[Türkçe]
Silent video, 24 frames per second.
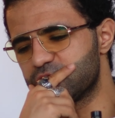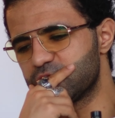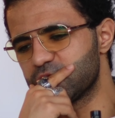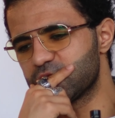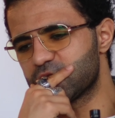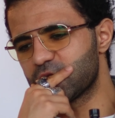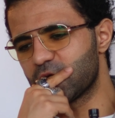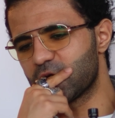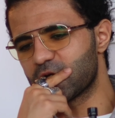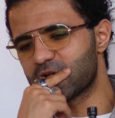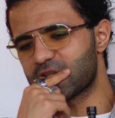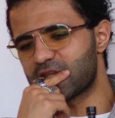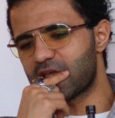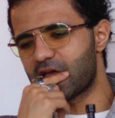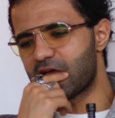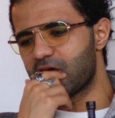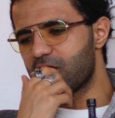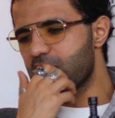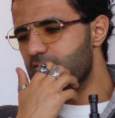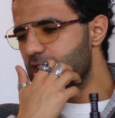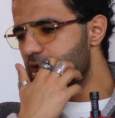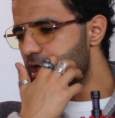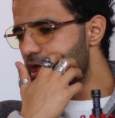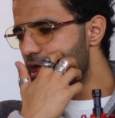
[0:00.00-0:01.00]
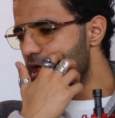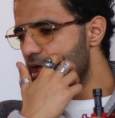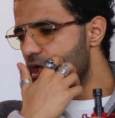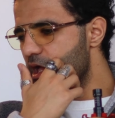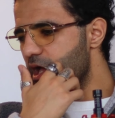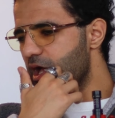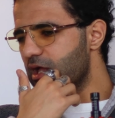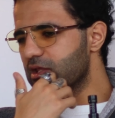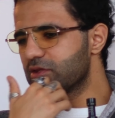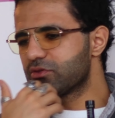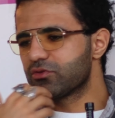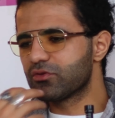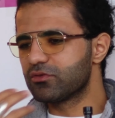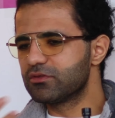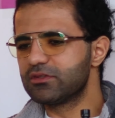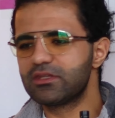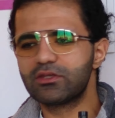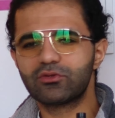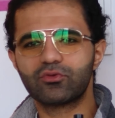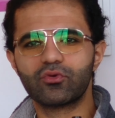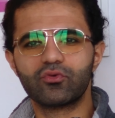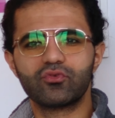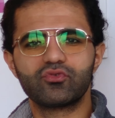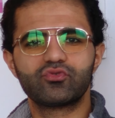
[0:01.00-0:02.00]
Çünkü orada hani diyor
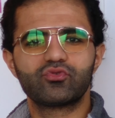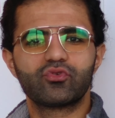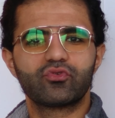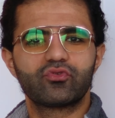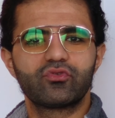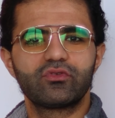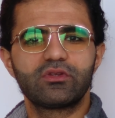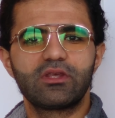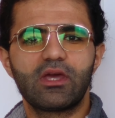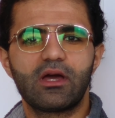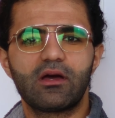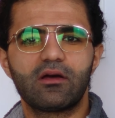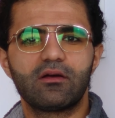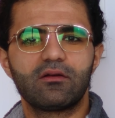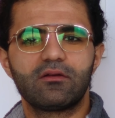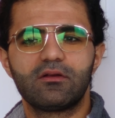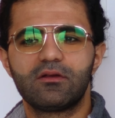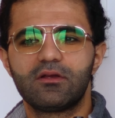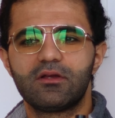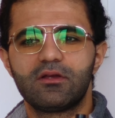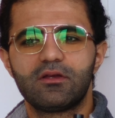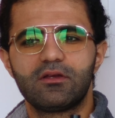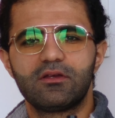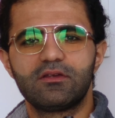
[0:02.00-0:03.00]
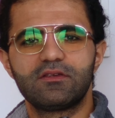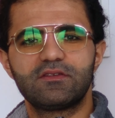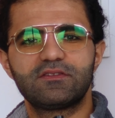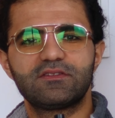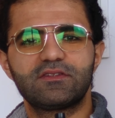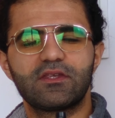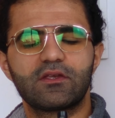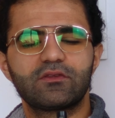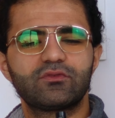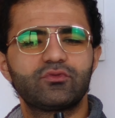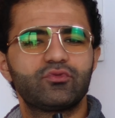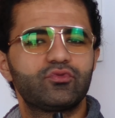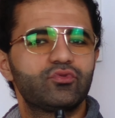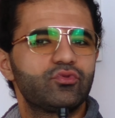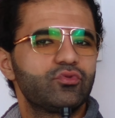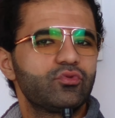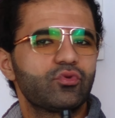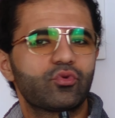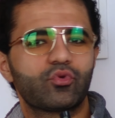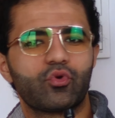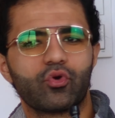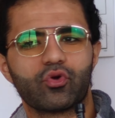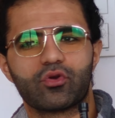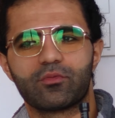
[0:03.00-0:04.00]
niye dövüşüyorsun ya
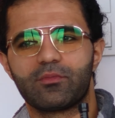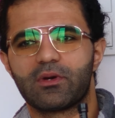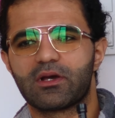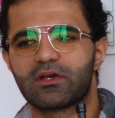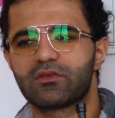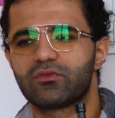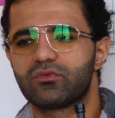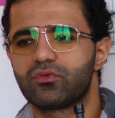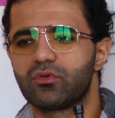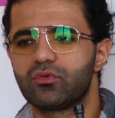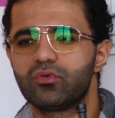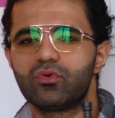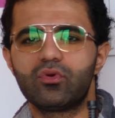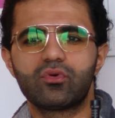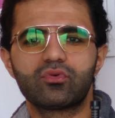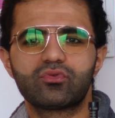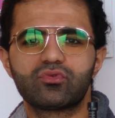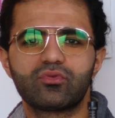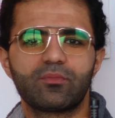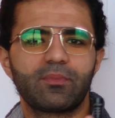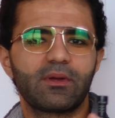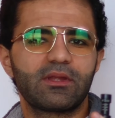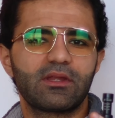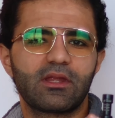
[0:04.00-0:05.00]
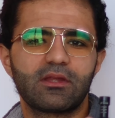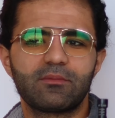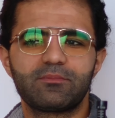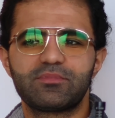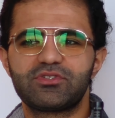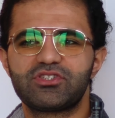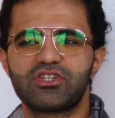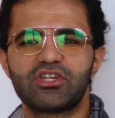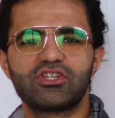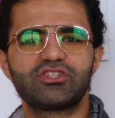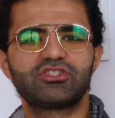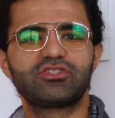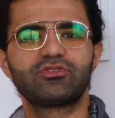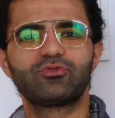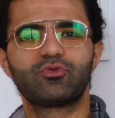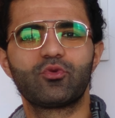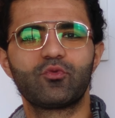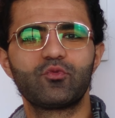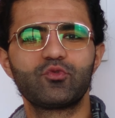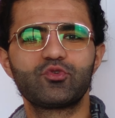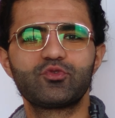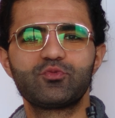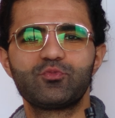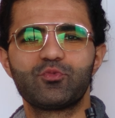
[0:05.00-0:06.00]
statüsünü korumak istiyor. Yoktu ben hani bir şey için
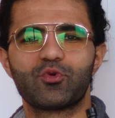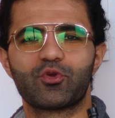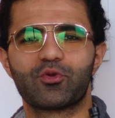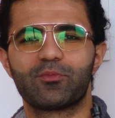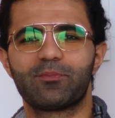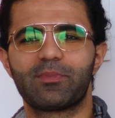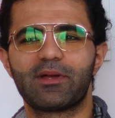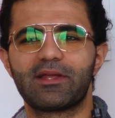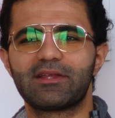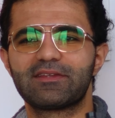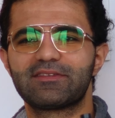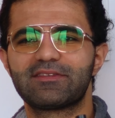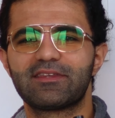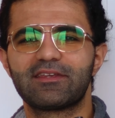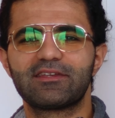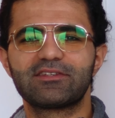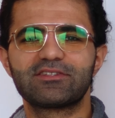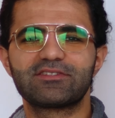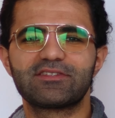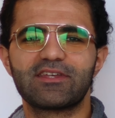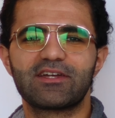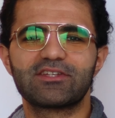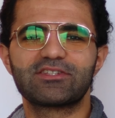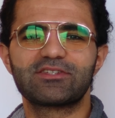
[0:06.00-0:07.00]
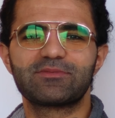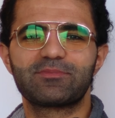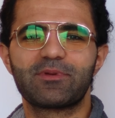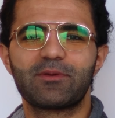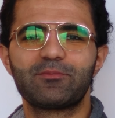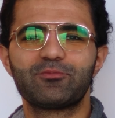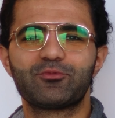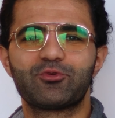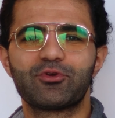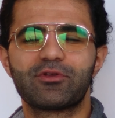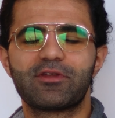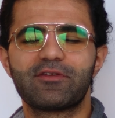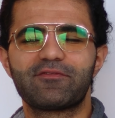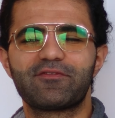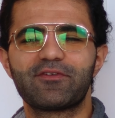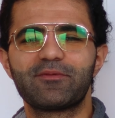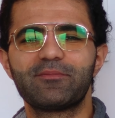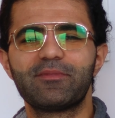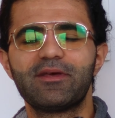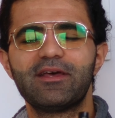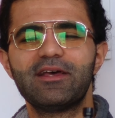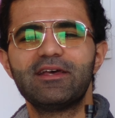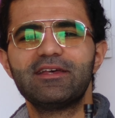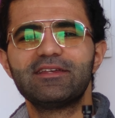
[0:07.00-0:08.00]
dövüşmüyorum. Ben sadece, sadece benim
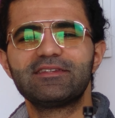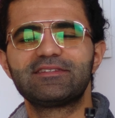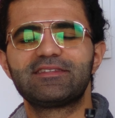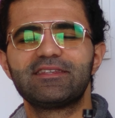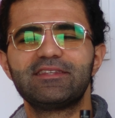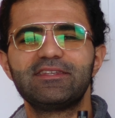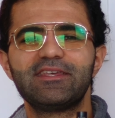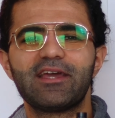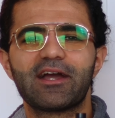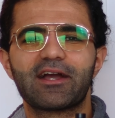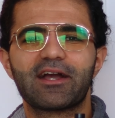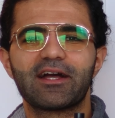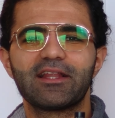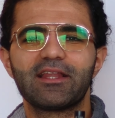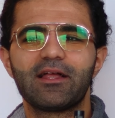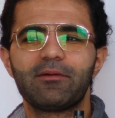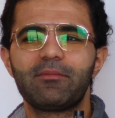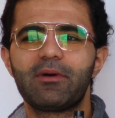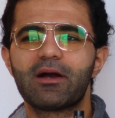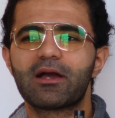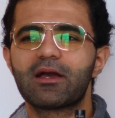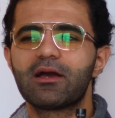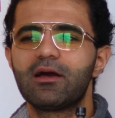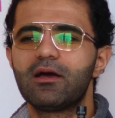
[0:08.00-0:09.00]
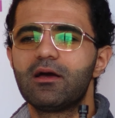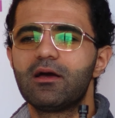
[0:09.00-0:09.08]
görevim seni yakalamak.